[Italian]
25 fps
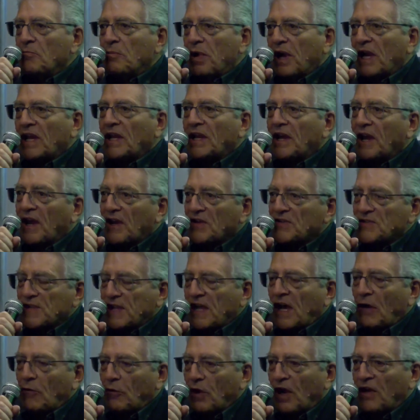per il
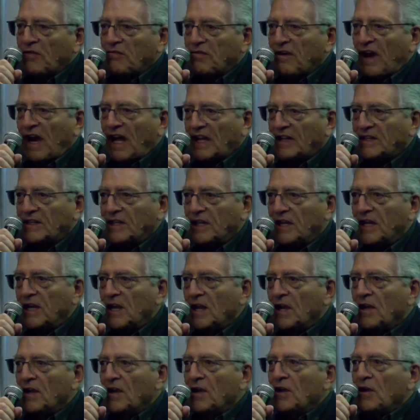restauro ai fatti,
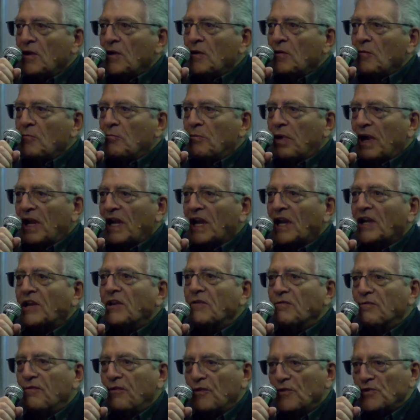per la
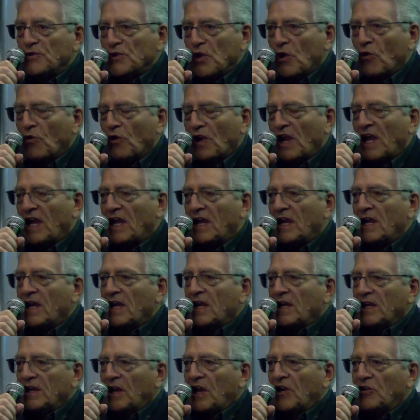diffusione
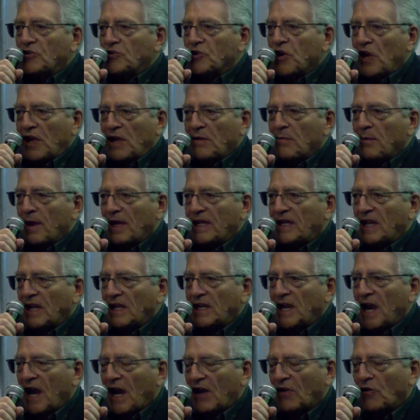del cinema
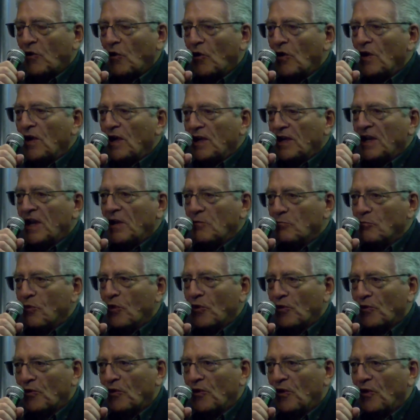italiano nel
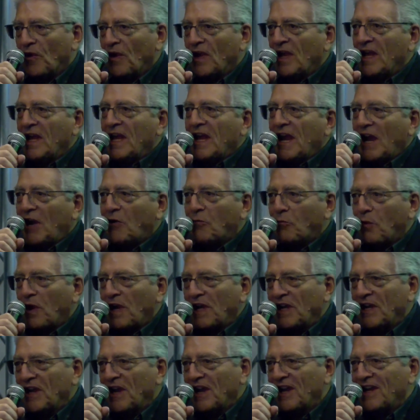mondo. E
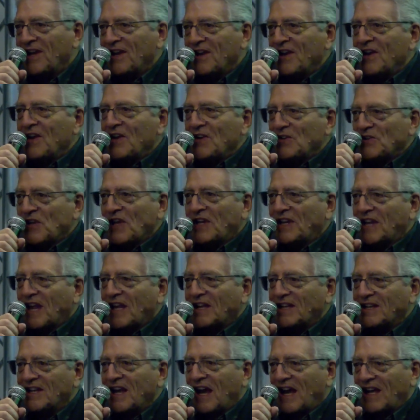quindi
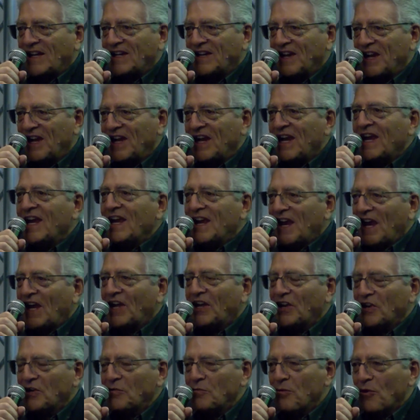70 anni
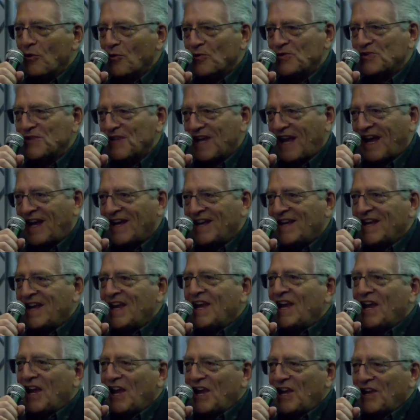Elite li
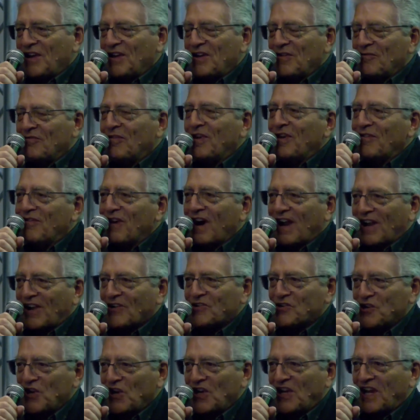e viva la
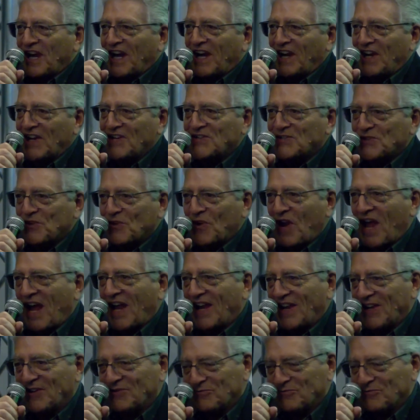cineteca nazionale.